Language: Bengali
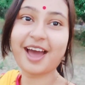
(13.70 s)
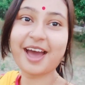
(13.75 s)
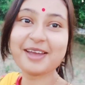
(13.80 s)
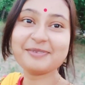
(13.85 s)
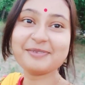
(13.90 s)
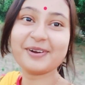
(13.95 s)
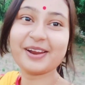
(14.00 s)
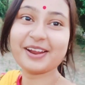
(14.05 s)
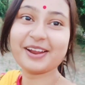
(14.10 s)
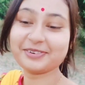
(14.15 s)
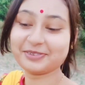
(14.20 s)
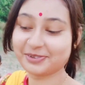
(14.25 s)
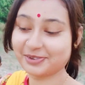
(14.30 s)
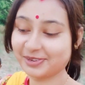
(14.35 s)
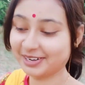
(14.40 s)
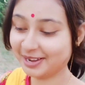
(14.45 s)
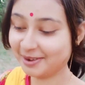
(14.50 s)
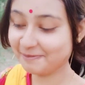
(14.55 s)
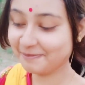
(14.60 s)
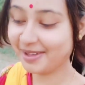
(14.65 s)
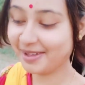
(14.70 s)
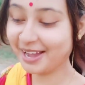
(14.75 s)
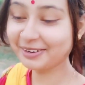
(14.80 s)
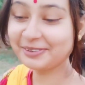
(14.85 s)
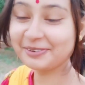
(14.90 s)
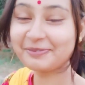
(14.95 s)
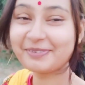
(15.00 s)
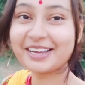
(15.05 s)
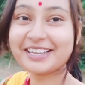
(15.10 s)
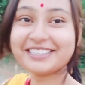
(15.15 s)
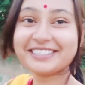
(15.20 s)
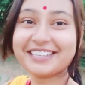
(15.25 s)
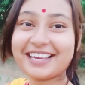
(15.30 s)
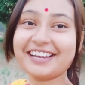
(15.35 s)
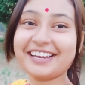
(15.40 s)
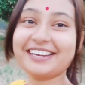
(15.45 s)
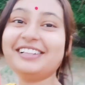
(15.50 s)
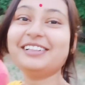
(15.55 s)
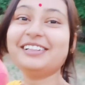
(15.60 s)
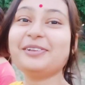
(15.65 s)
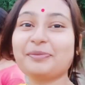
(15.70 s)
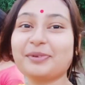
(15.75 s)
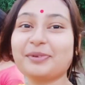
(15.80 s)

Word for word: হাই ফ্রেন্ডস ওয়েলকাম ব্যাক টু মাই চ্যানেল